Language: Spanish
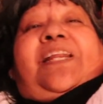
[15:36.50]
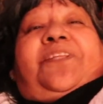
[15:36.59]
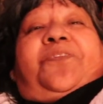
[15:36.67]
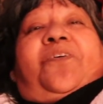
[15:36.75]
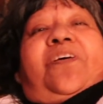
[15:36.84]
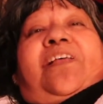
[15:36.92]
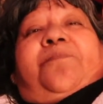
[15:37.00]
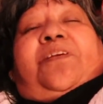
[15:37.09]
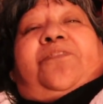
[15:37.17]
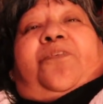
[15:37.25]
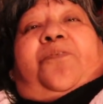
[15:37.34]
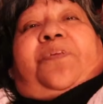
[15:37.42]
para todas
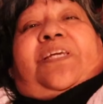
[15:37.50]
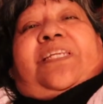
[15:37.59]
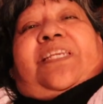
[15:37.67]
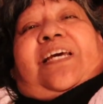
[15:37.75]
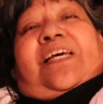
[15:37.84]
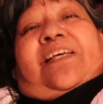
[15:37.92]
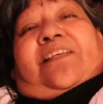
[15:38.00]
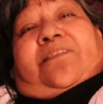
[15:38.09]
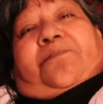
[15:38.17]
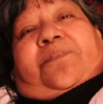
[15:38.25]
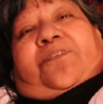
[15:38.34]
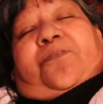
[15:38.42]
mis
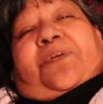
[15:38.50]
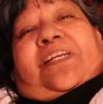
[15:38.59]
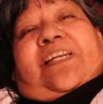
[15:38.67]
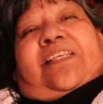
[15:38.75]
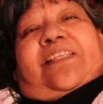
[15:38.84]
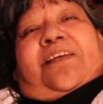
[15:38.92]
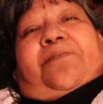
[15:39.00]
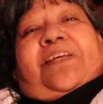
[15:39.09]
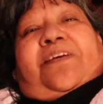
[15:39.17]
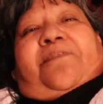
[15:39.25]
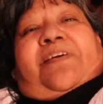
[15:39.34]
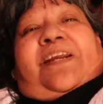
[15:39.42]
sobrinas, mis sobrinas de
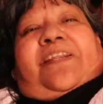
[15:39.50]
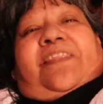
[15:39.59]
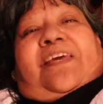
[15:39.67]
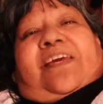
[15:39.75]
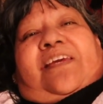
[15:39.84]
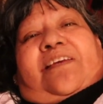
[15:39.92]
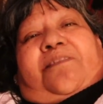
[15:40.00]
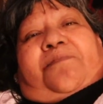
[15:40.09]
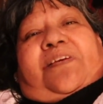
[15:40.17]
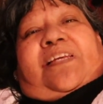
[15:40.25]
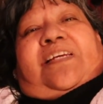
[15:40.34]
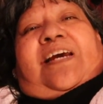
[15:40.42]
Valle Verde y
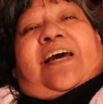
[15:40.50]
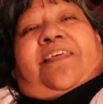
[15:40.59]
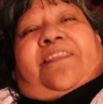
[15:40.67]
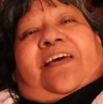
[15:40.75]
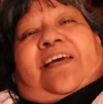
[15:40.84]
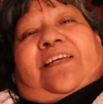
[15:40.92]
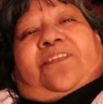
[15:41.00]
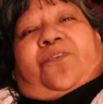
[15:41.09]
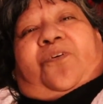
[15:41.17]
mi hijada y